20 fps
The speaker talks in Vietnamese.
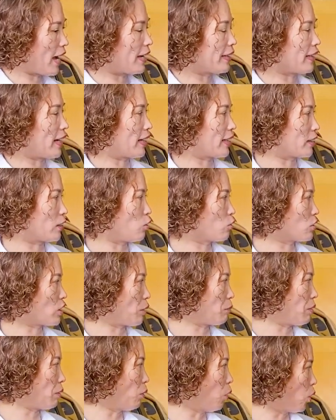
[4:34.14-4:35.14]

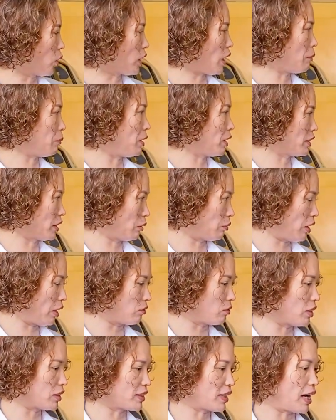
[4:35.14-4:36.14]
2014 em ương chào
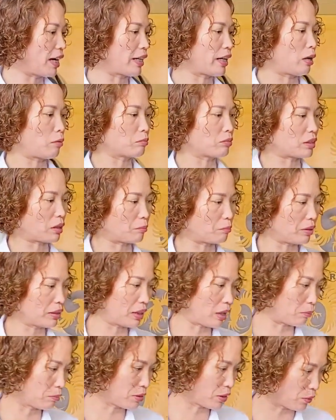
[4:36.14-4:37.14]
bán với giá
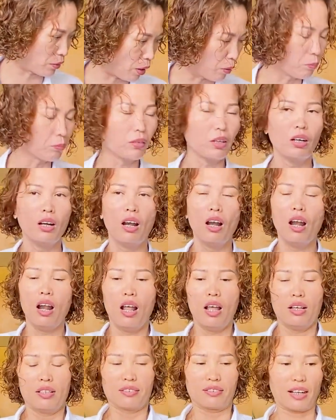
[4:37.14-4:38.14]
505 triệu đồng
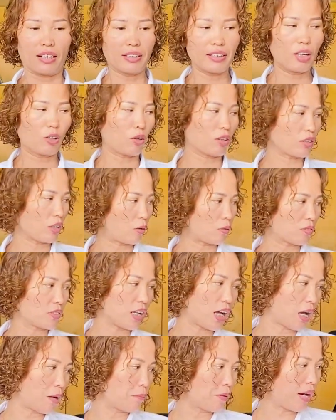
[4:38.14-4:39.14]
rất nhiều các dòng
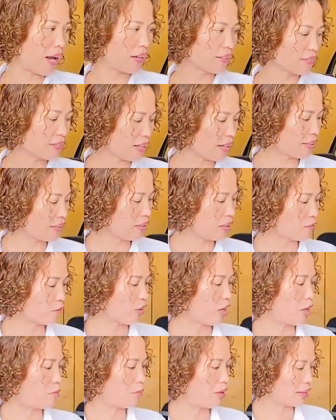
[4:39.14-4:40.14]
xe mà đang trên đường
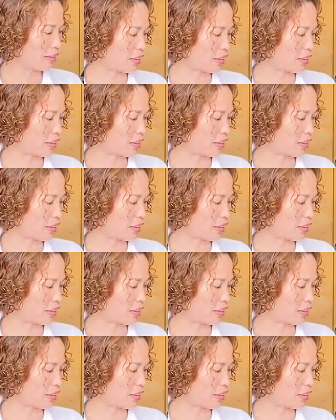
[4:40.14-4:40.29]
về mà